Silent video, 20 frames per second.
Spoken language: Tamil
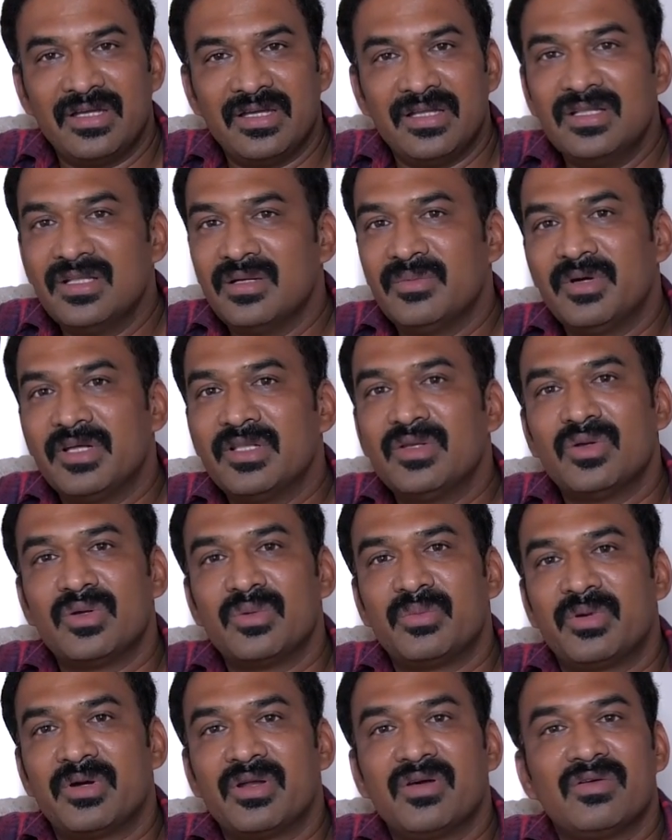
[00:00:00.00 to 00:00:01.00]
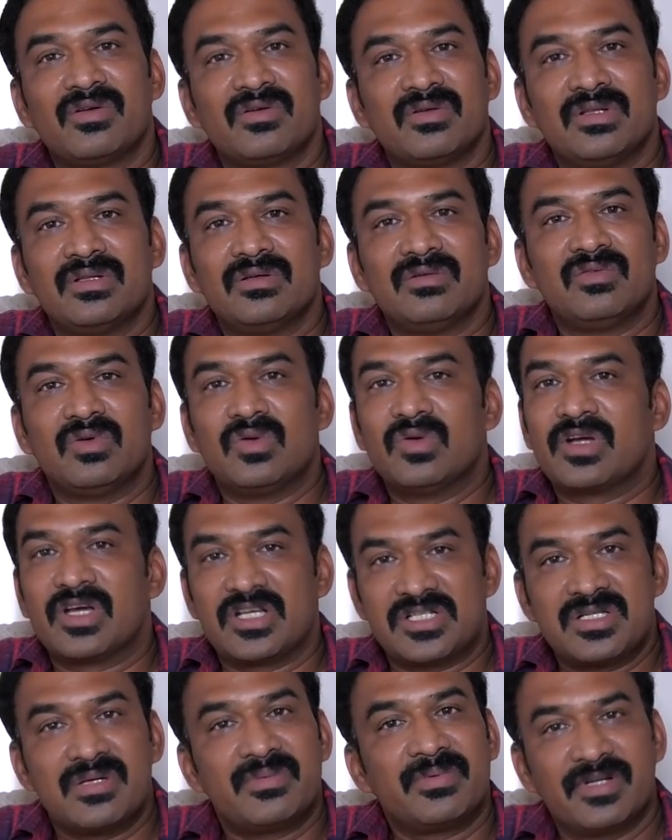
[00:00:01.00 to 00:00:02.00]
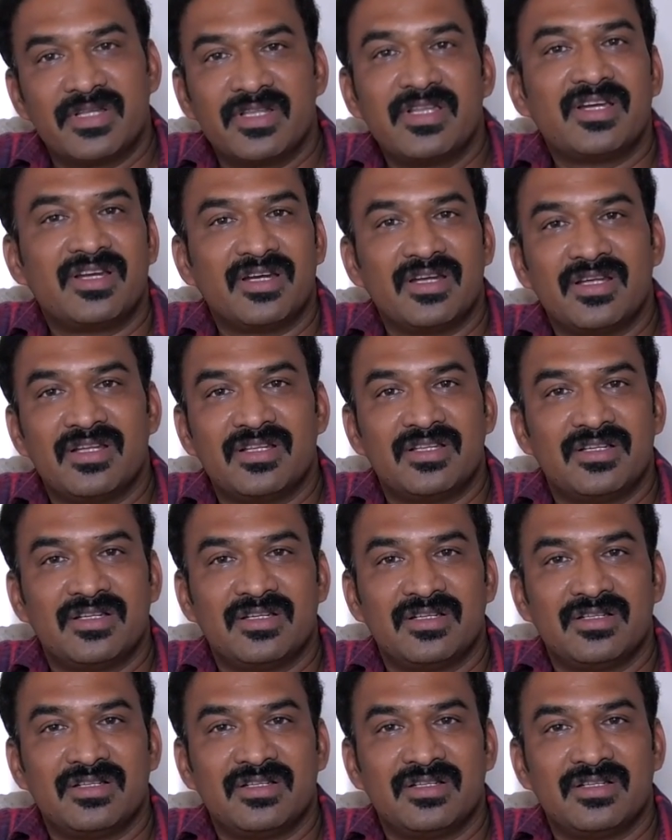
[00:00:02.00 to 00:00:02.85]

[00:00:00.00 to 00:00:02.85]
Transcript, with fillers: இந்த மாதிரி ஒரு படம் அவர் வந்து இவ்வளோ கஷ்டப்பட்டதே கிடையாது